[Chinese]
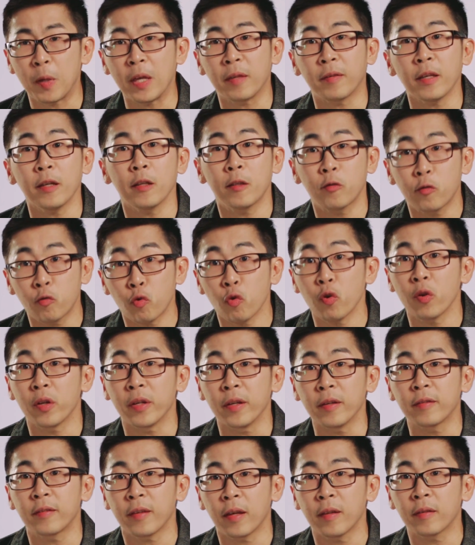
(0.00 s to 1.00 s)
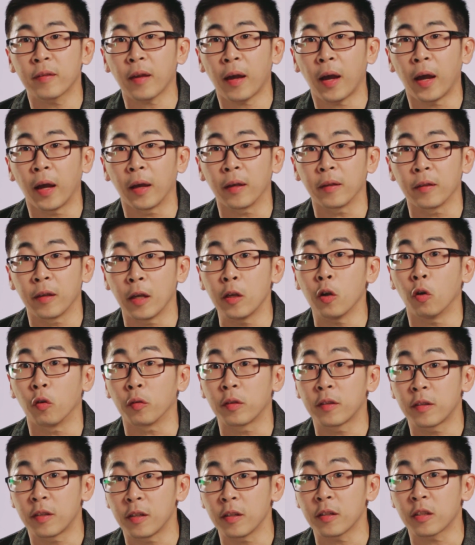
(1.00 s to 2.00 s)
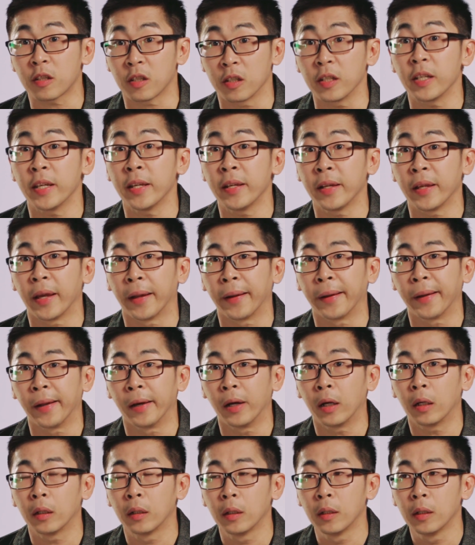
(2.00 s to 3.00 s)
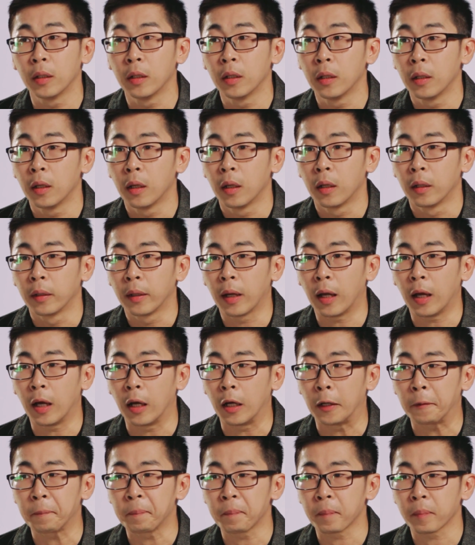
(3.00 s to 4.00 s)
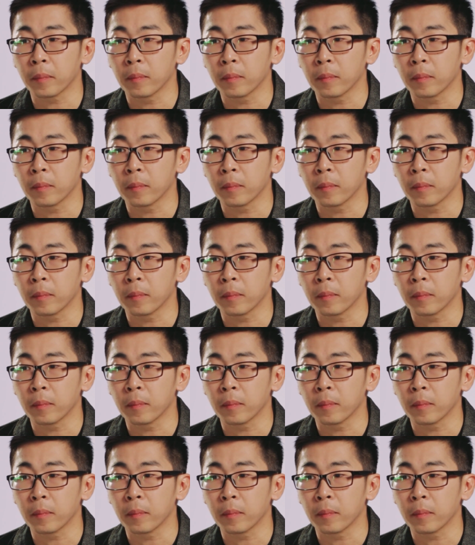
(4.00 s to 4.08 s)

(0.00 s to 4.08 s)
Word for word: 毕竟距离现在也有七十一年了，那